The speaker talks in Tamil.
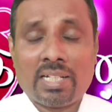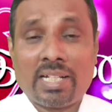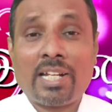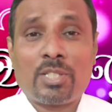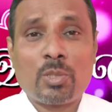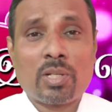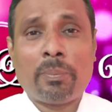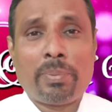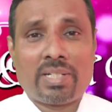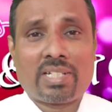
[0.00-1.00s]

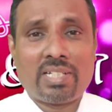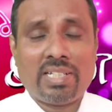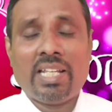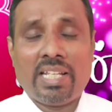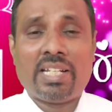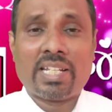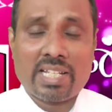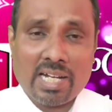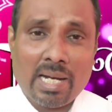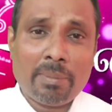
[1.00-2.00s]
நற்சுகம் பெற்று
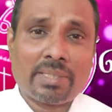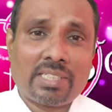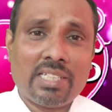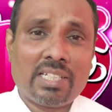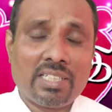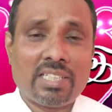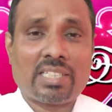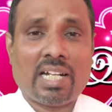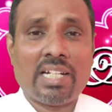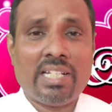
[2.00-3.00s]
இன்றைக்கு ஆபத்திலிருந்து
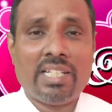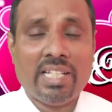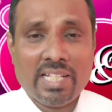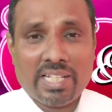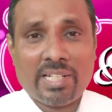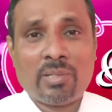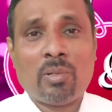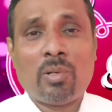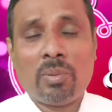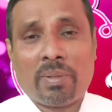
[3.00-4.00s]
தாண்டி
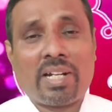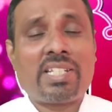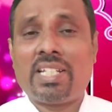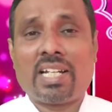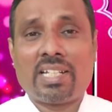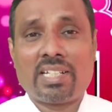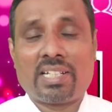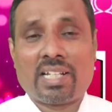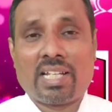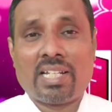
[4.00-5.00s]
என்னோடு மகிழ்ச்சியாக
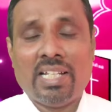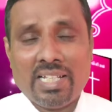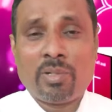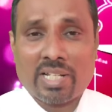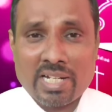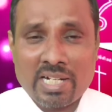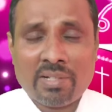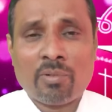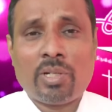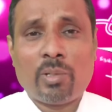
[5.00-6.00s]
இருக்கிறார் என்னுடைய
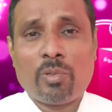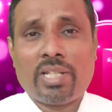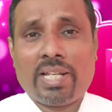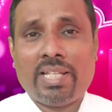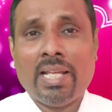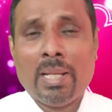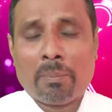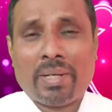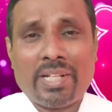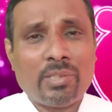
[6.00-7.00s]
கணவனுடைய உயிரை
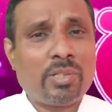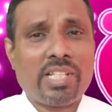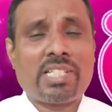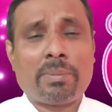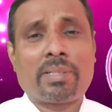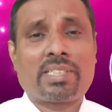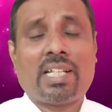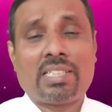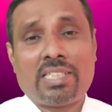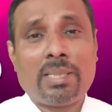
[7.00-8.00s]
பரிந்துரை
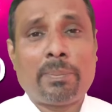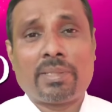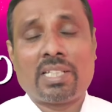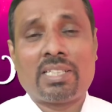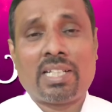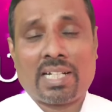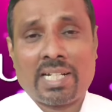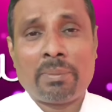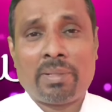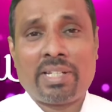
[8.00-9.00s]
ஜெபத்தால் திருப்பி தந்த
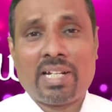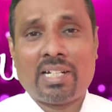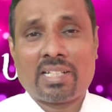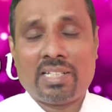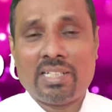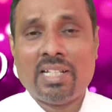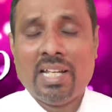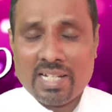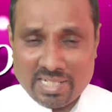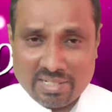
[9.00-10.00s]
அன்னை மரியாளுக்கு
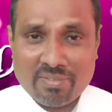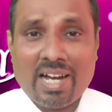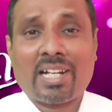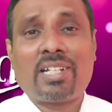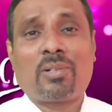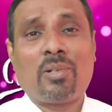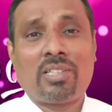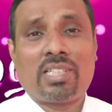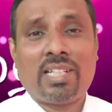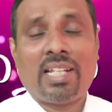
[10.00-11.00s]
நான் வாக்கு
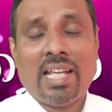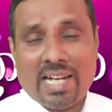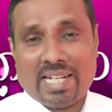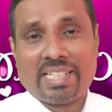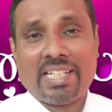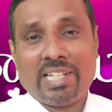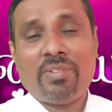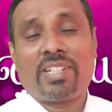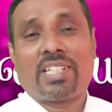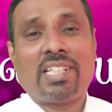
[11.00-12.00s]
கொடுத்தேன் அதை
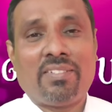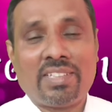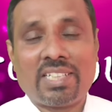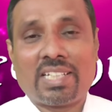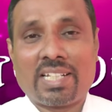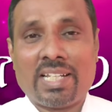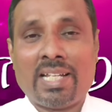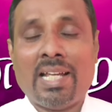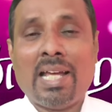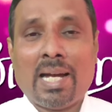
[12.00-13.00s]
நிறைவேற்ற தான் வந்திருக்கிறேன்
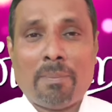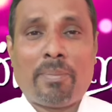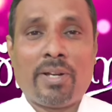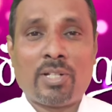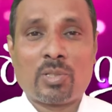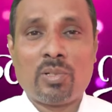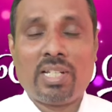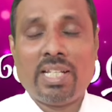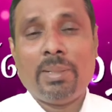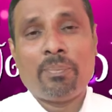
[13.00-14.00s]
அப்படின்னு
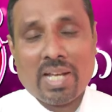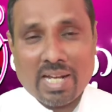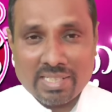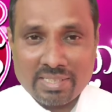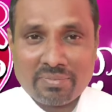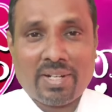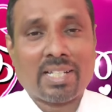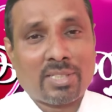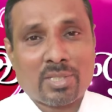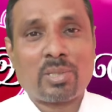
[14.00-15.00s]
சொல்லி அந்த
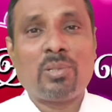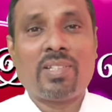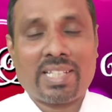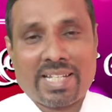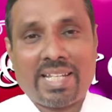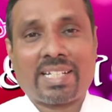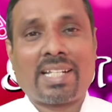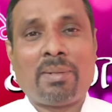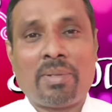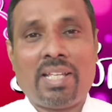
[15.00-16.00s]
ஃபாதர் சொல்லுவதை
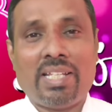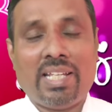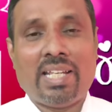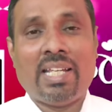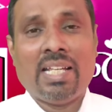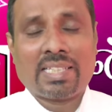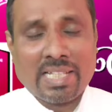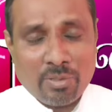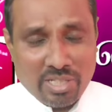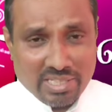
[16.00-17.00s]
கேட்காமலேயே
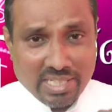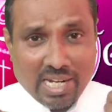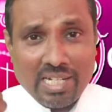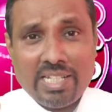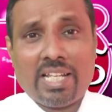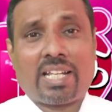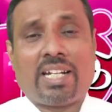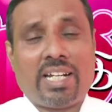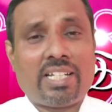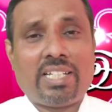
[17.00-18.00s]
தன்னுடைய தாலியை
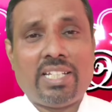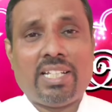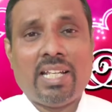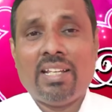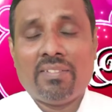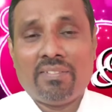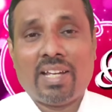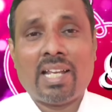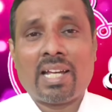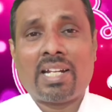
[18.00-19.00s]
கழட்டி
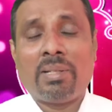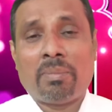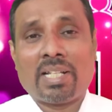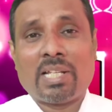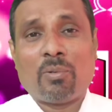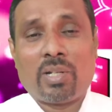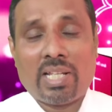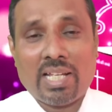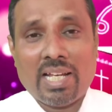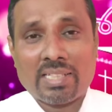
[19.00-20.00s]
வேளாங்கண்ணி
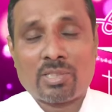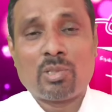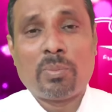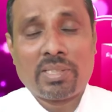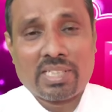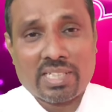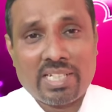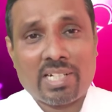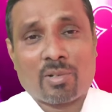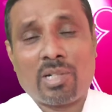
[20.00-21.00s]
மாதாவுடைய அந்த சுரூபத்துக்கு
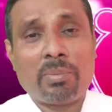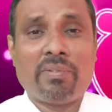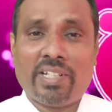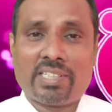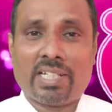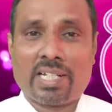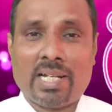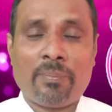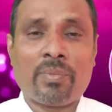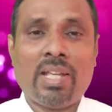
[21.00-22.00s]
கீழே கொண்டு போய்
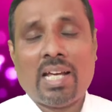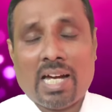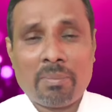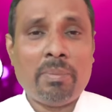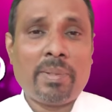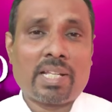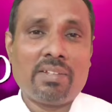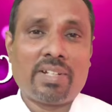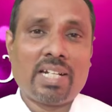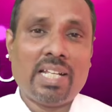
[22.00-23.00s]
வைத்தாராம்
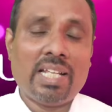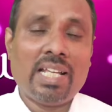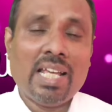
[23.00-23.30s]
அன்புமிக்கவர்களே